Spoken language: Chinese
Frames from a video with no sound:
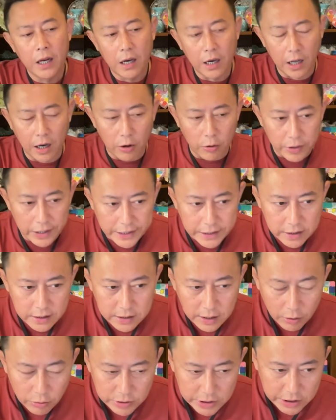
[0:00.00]
老人的
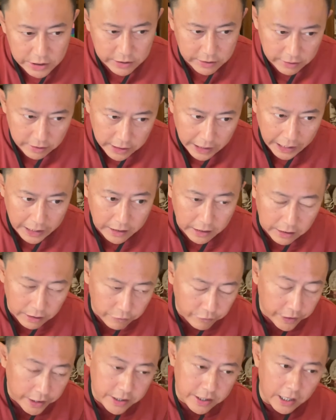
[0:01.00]
倒计时给你的
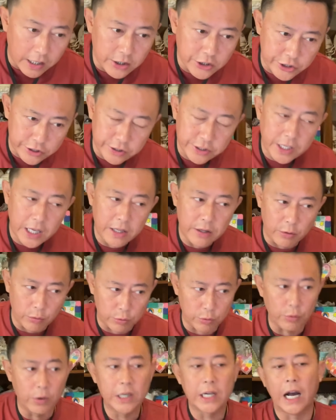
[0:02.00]
飞翔时间有
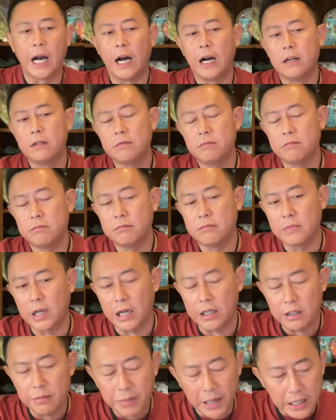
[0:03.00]
多长？
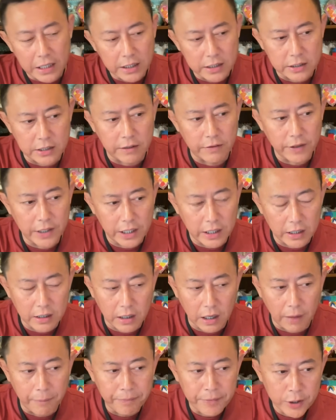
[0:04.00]
啊，你把这几个问题
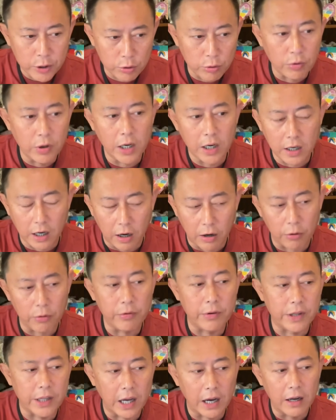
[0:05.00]
呢综合考
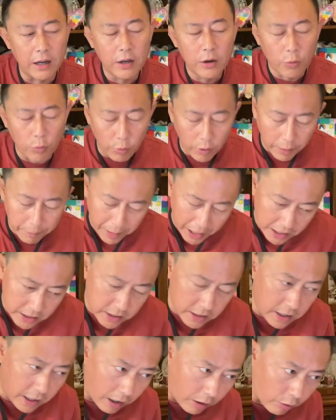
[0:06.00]
虑一下，我帮
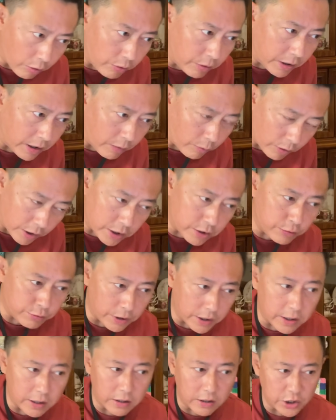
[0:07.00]
您考虑呢，我是
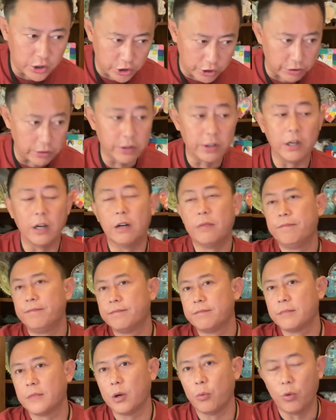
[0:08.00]
觉得值得。
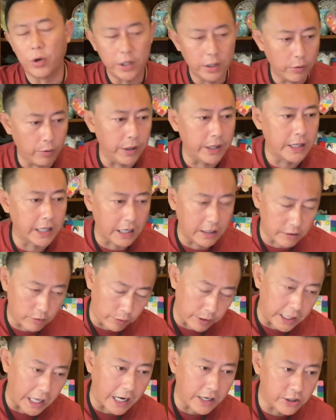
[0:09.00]
我的回答
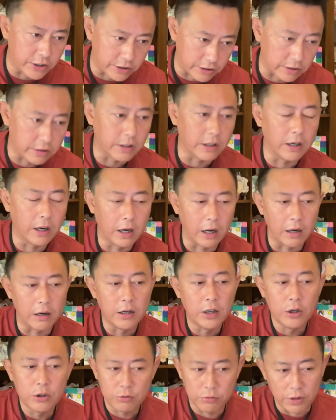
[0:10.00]
回答是值得啊，
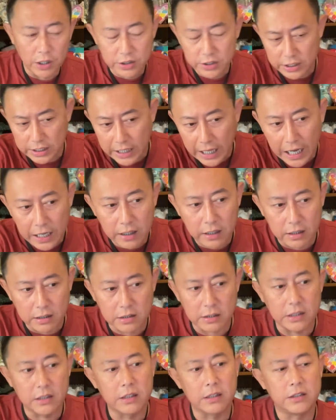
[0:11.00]
主要其他的
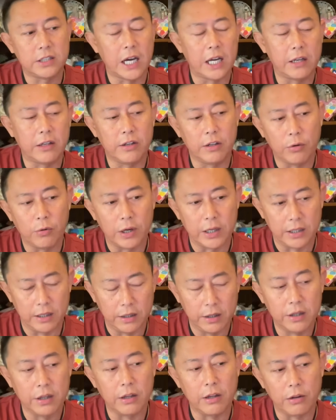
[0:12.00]
您的家庭情况
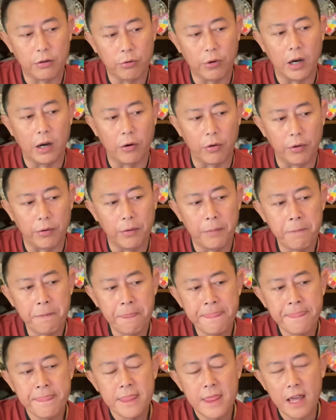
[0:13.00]
您自己去考虑，
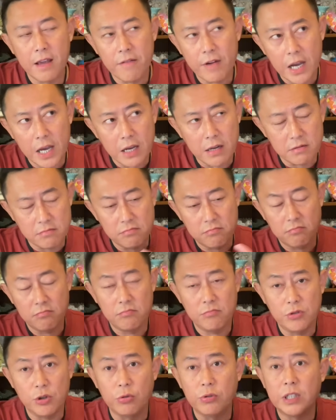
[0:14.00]
因为。
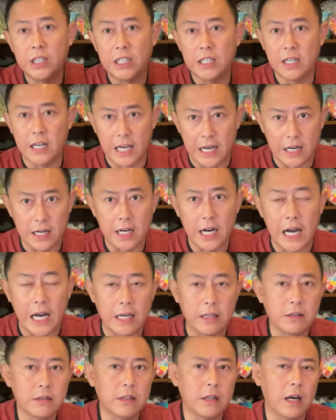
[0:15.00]
尤其两个
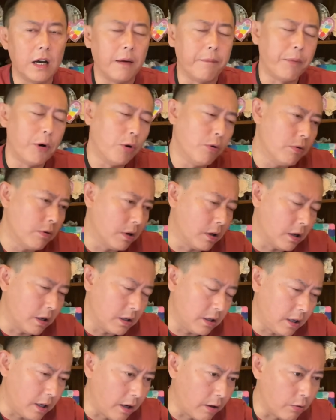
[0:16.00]
孩子啊，包括
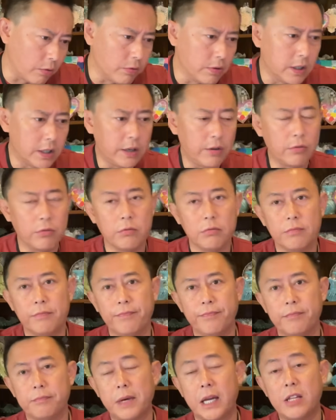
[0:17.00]
你老公的这种
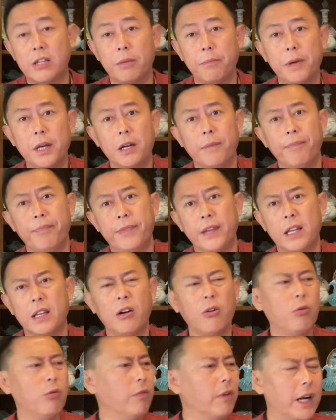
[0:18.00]
慢性病，你
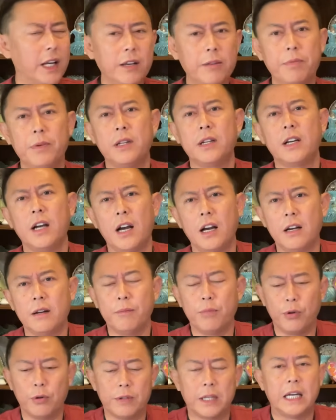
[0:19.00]
到国外这不
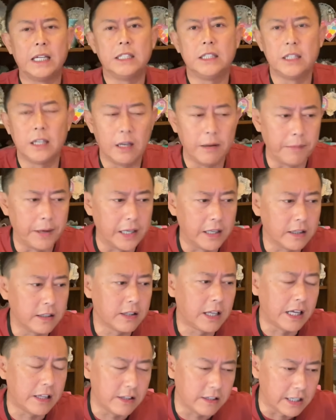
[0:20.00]
更不用担心了吗？你更
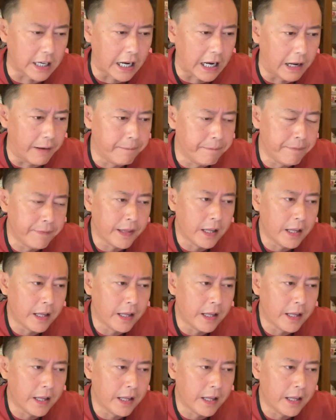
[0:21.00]
担心啥？